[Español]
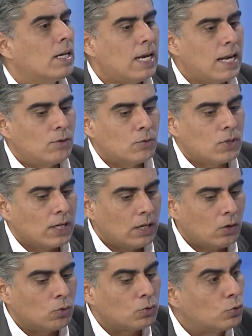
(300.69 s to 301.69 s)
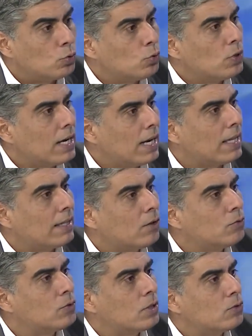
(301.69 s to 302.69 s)
y entonces construyes
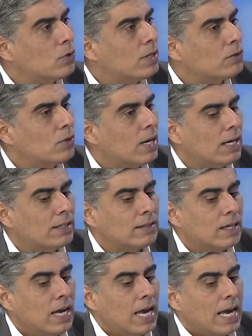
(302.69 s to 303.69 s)
grandes consensos nacionales